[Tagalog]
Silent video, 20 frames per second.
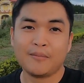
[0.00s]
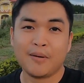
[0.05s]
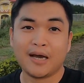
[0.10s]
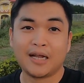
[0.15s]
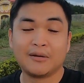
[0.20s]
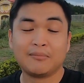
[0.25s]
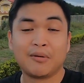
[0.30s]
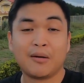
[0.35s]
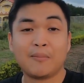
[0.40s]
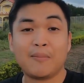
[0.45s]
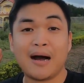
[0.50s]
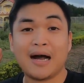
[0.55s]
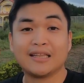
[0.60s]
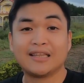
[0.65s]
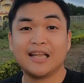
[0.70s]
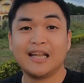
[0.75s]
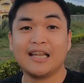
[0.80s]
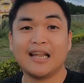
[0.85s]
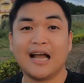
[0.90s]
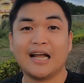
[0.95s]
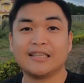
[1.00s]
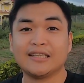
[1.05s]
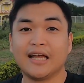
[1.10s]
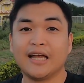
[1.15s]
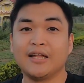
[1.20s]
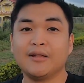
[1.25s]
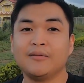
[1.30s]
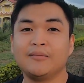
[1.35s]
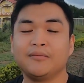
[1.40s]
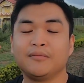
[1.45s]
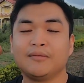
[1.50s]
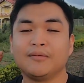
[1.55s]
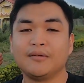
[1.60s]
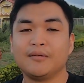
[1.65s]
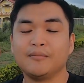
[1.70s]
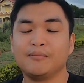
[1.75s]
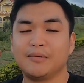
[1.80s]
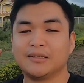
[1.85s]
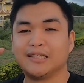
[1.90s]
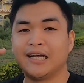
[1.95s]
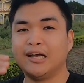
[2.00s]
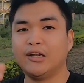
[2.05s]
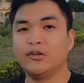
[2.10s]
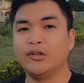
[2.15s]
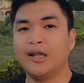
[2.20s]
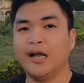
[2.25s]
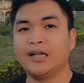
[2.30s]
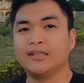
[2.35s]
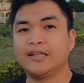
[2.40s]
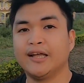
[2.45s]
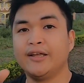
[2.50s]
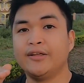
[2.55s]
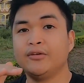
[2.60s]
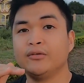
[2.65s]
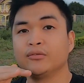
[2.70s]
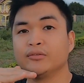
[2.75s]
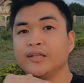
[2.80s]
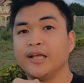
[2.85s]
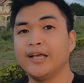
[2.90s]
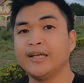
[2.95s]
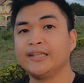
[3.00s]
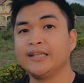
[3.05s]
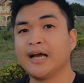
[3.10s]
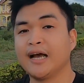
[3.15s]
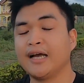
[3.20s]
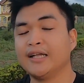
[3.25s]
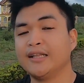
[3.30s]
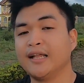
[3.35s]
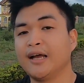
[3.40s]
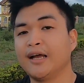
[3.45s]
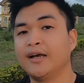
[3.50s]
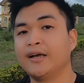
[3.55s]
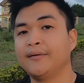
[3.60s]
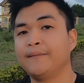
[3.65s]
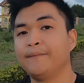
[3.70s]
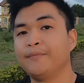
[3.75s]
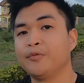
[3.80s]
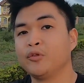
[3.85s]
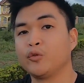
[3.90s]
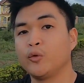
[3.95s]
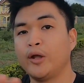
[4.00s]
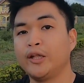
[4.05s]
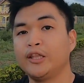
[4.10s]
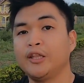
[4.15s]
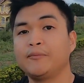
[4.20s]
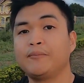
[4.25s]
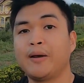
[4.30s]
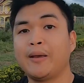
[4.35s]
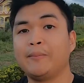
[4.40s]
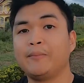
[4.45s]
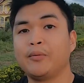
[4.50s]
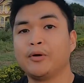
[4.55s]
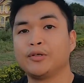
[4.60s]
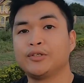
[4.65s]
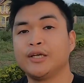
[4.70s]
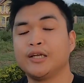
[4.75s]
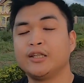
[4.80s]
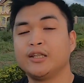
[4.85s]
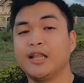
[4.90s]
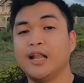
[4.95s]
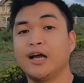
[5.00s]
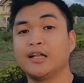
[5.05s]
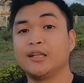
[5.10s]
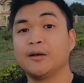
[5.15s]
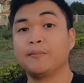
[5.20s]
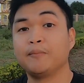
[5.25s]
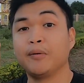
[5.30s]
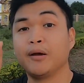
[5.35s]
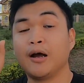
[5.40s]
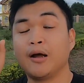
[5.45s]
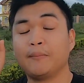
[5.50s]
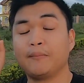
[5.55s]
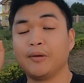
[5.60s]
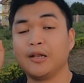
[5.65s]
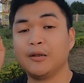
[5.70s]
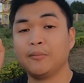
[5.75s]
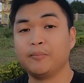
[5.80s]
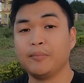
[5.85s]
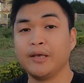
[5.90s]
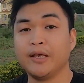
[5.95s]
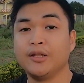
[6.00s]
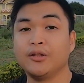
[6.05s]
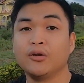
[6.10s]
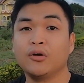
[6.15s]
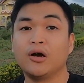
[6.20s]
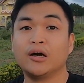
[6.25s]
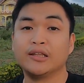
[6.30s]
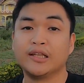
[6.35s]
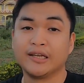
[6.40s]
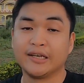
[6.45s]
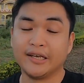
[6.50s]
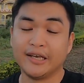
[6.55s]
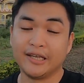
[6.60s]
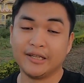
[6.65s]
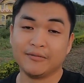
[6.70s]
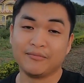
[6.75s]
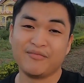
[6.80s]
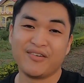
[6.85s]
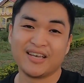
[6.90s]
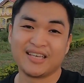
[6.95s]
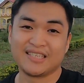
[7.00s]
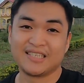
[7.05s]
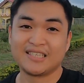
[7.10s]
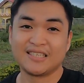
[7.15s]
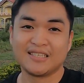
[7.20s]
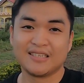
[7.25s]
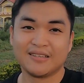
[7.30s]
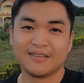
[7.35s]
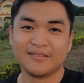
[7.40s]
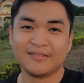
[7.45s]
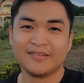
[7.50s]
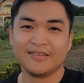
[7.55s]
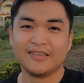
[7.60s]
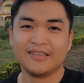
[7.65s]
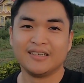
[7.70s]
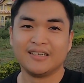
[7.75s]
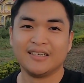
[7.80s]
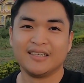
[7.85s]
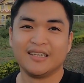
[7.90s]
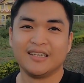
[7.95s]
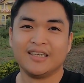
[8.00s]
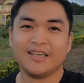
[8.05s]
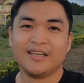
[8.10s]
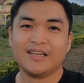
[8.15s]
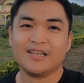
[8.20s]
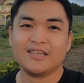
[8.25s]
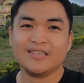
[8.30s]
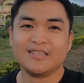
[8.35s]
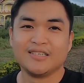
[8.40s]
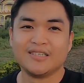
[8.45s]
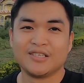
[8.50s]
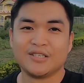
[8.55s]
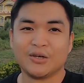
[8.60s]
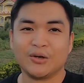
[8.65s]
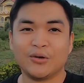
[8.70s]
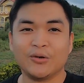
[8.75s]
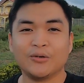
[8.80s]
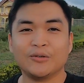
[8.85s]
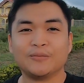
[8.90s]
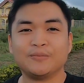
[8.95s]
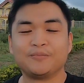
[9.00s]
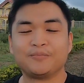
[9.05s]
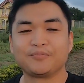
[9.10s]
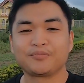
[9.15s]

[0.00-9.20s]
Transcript: para mabattle natin matalo natin yung data na 25% lang ng mga Pilipino ang nag invest So,